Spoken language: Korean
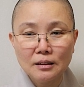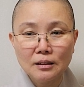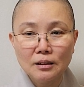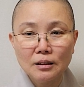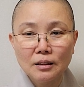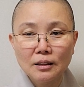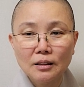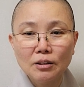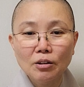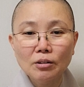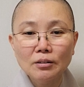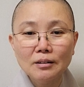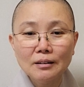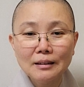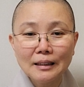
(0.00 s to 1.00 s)
예.
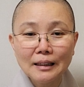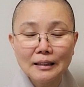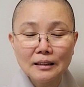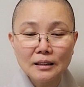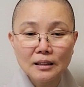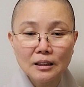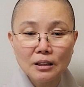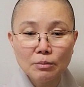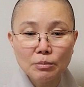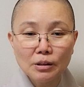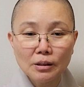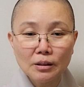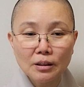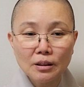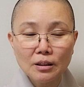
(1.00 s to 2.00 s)
그럴듯한
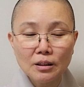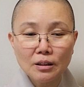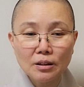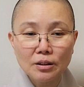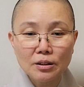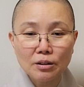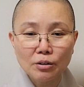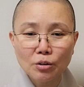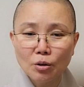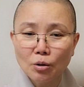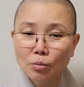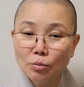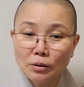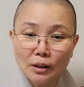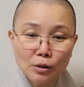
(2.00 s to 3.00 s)
그림을 그리는 것을
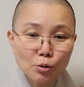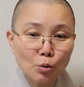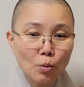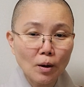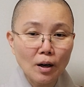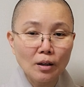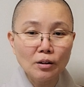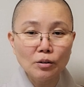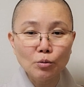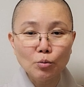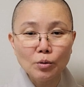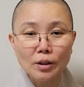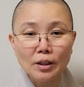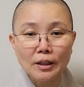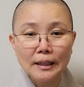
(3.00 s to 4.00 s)
너무나 좋아하는
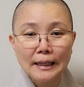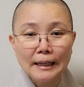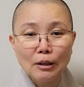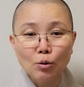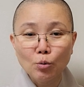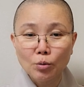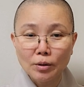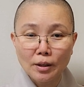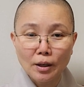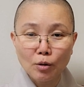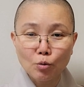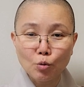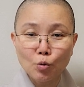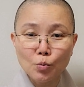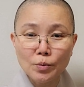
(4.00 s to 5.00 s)
우리,
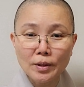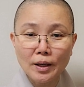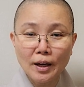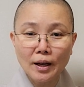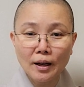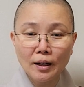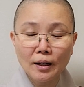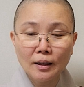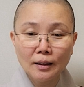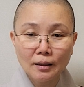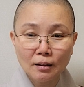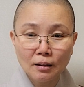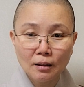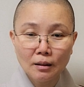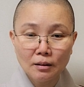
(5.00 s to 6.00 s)
우리의 구미에는
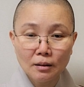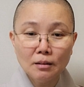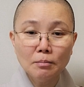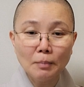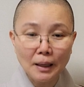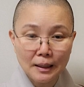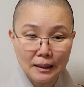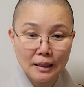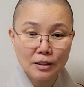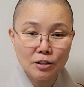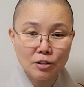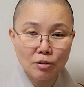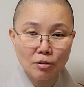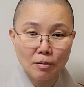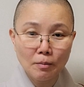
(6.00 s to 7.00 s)

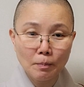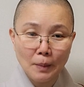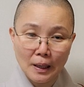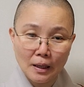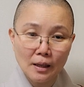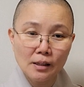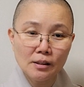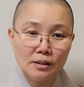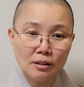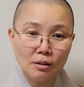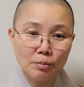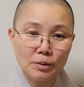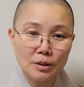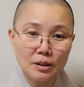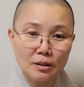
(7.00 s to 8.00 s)
맞겠죠.
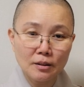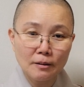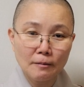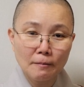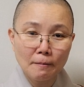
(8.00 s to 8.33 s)
맛깔스럽지.